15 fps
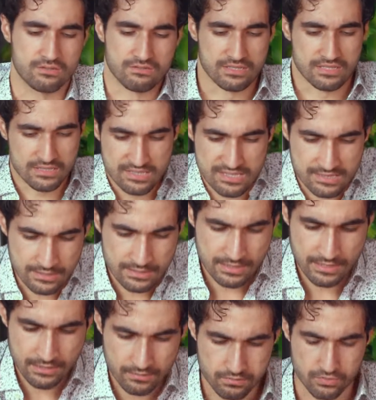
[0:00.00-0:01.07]

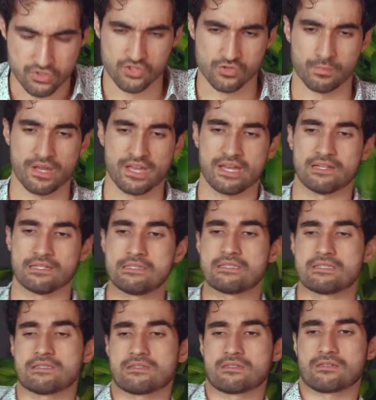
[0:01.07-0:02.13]
sitzender, super
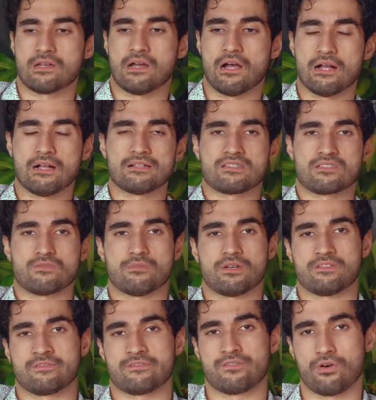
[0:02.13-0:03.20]
ernst. Also,
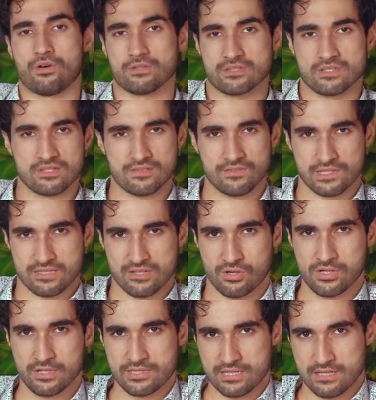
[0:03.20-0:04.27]
mein Freund, ich werde dir
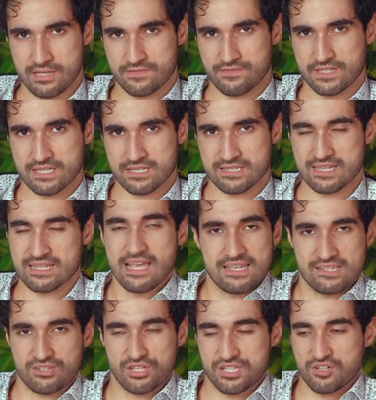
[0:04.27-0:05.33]
heute etwas erzählen. Ja,
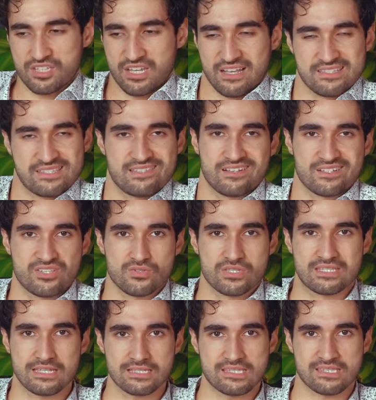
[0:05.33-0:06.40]
ich könnte auch den ganzen Tag so
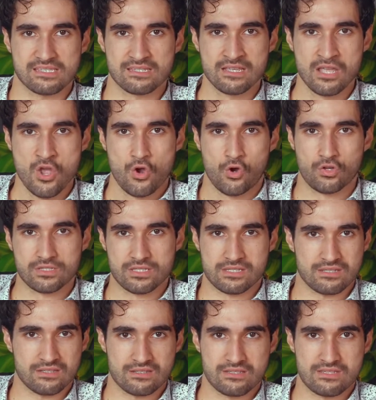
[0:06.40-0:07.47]
sitzen
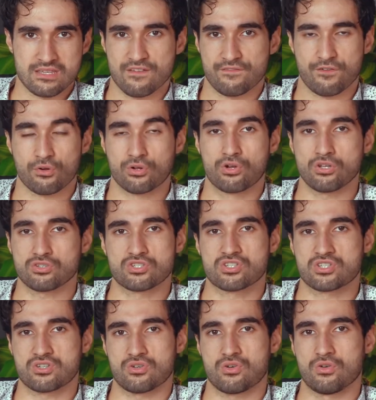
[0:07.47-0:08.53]
und dir von Gott
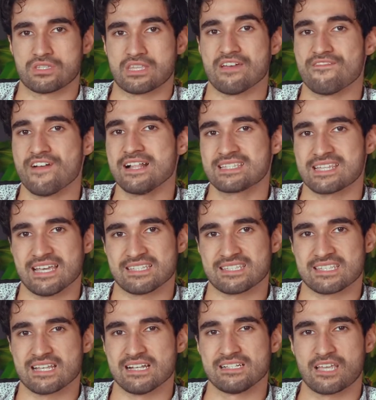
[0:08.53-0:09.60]
und der Welt
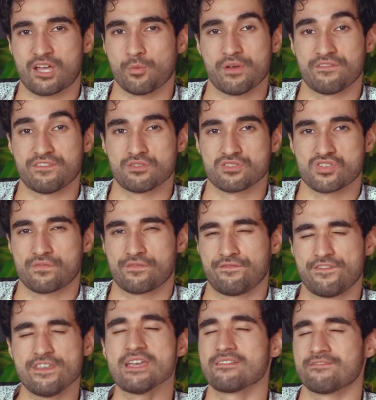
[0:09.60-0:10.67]
erzählen, darüber
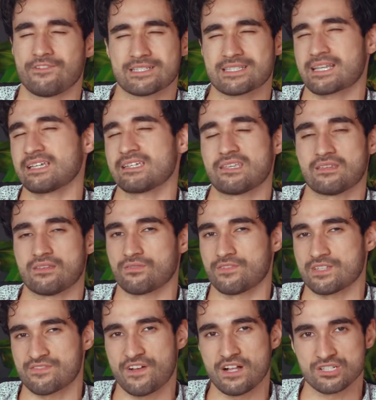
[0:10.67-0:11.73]
philosophieren, was richtig und
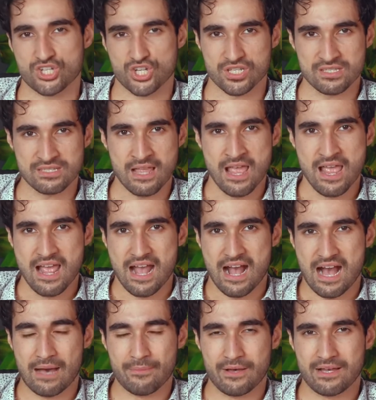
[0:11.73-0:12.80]
was falsch ist.
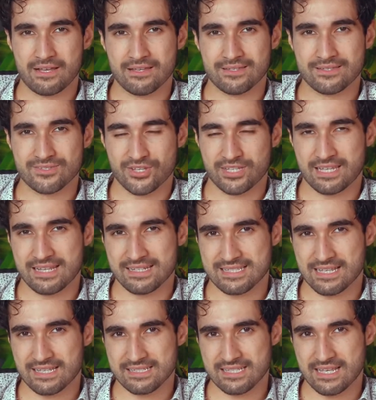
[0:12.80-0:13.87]
Aber soll ich dir eine
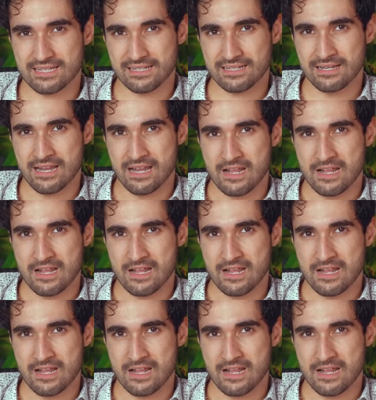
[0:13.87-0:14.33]
Sache sagen?